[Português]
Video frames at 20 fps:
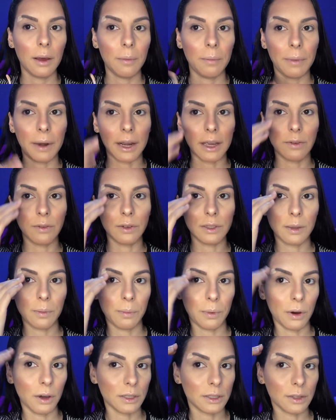para que você
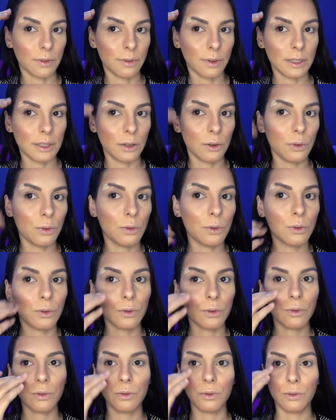possa fazer o,
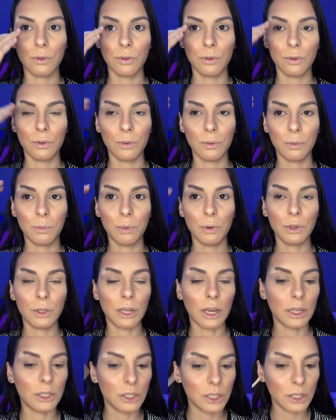o
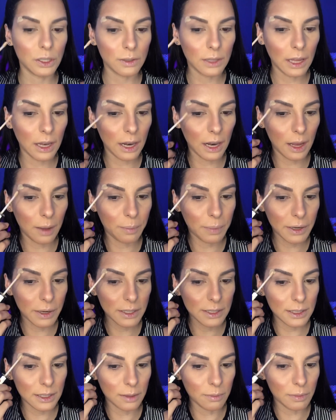puxadinho dela lá para
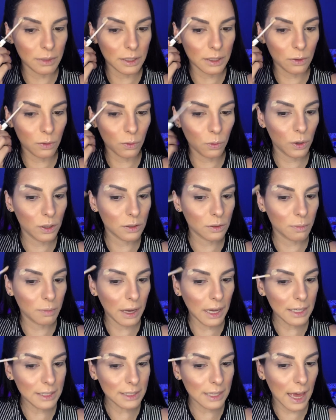cima. Então, quanto
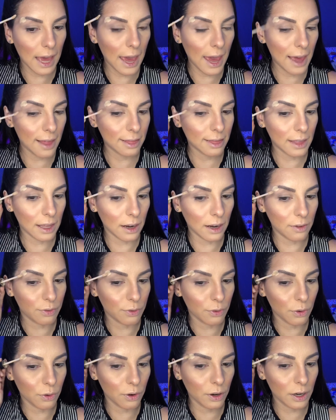mais reta ela
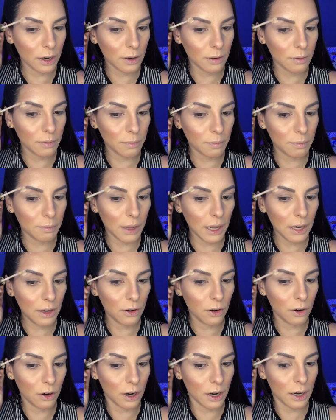for,
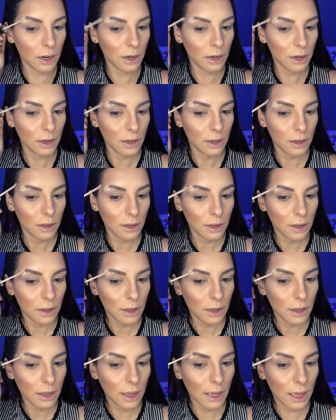melhor
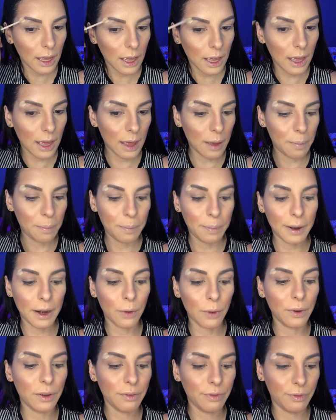é para
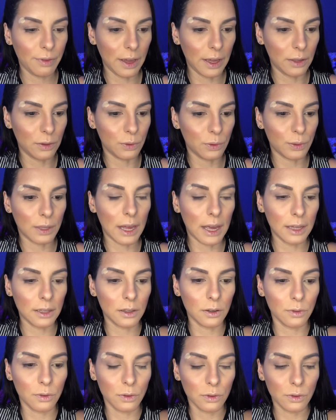o efeito, tá?
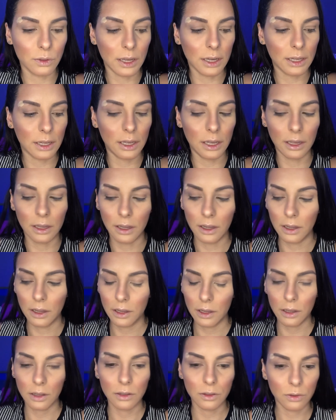Então, eu vou usar aqui
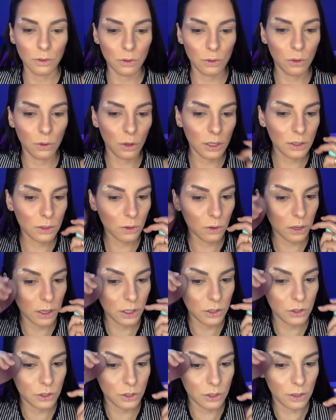dois
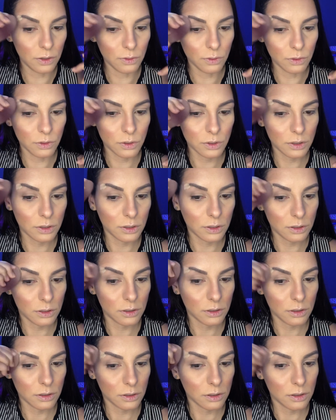corretivos.